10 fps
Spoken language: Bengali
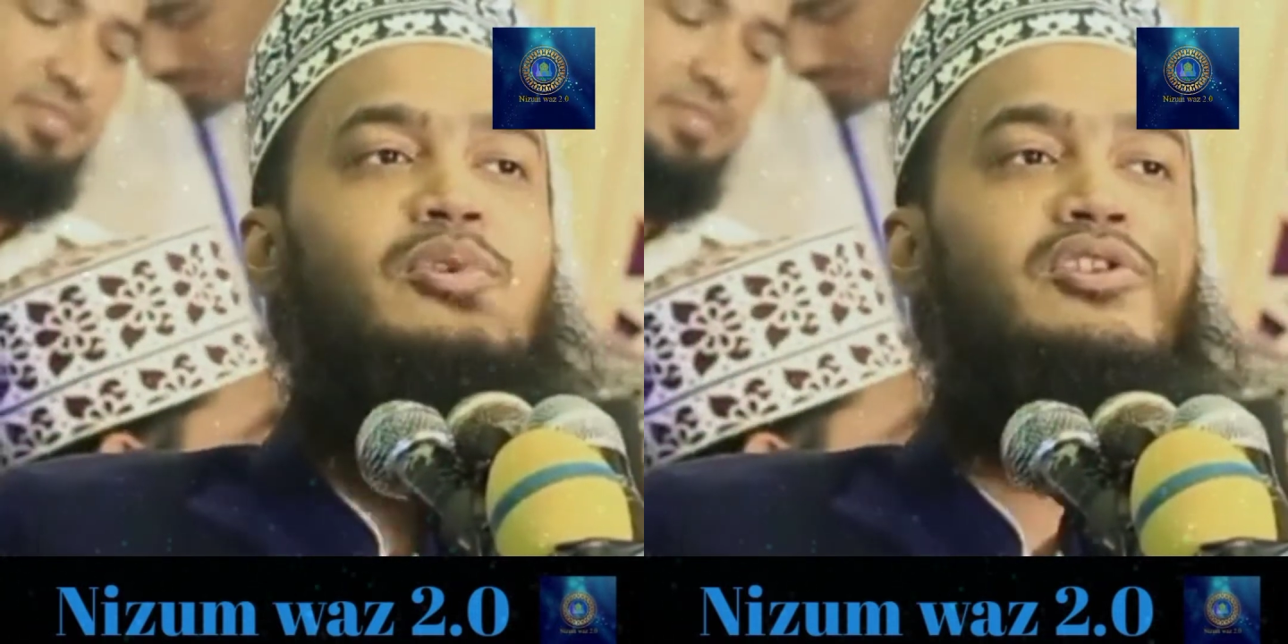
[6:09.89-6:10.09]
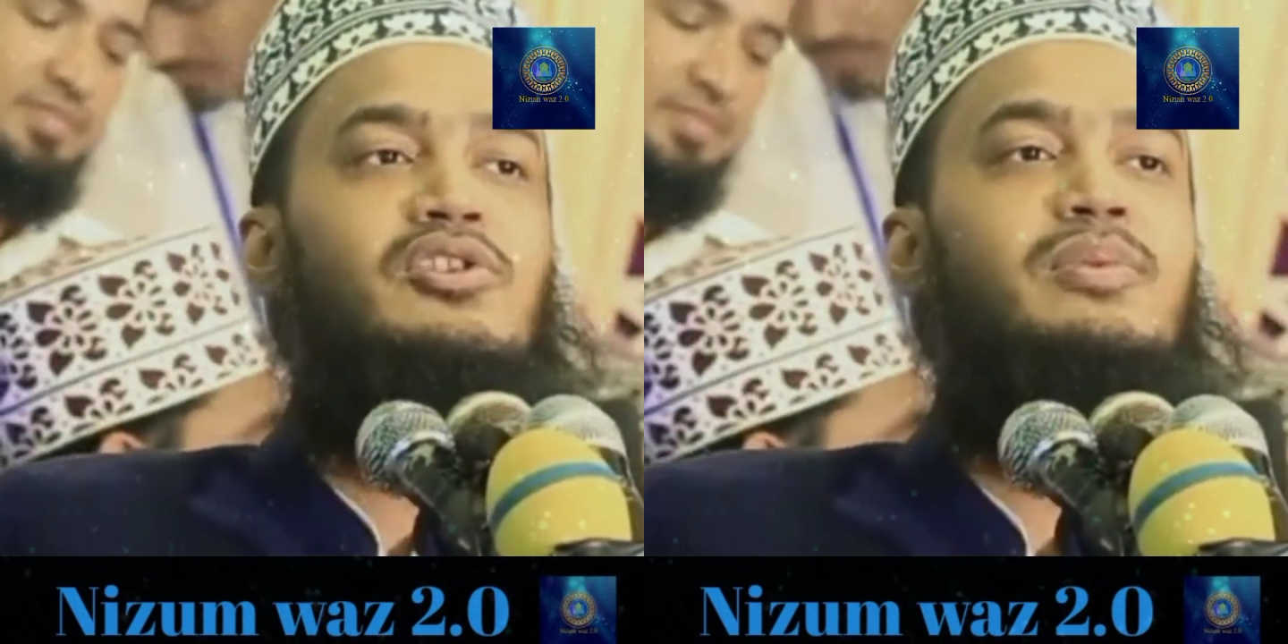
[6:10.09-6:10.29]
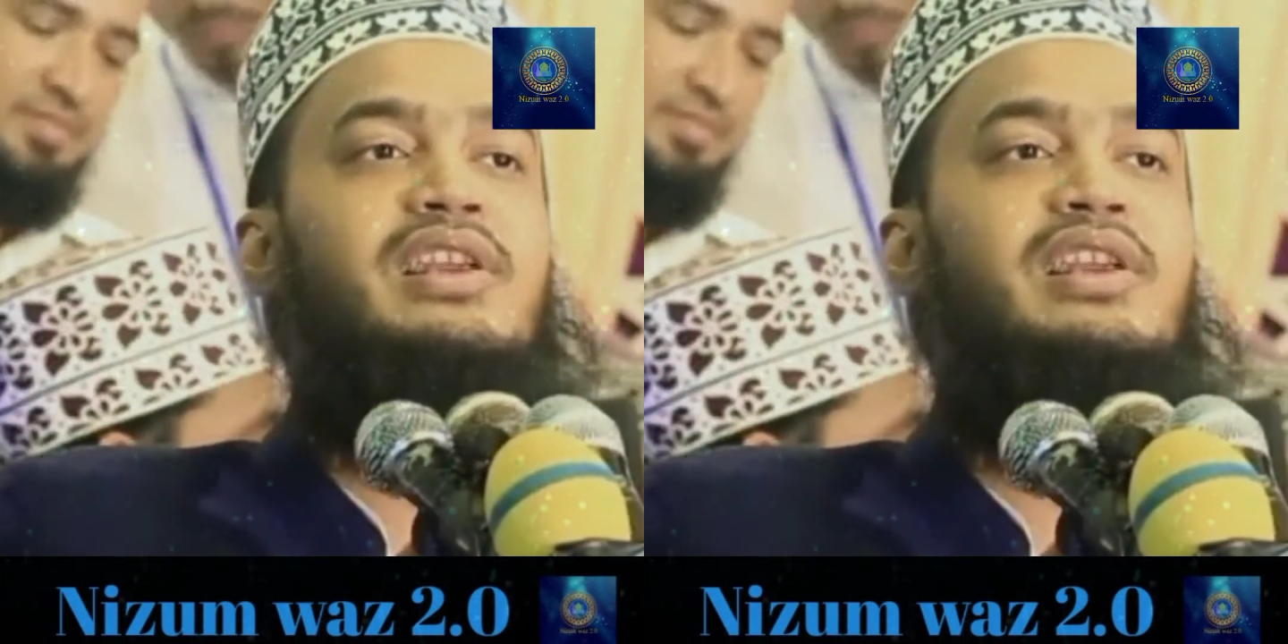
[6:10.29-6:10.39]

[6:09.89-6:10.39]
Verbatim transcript: বর্তমান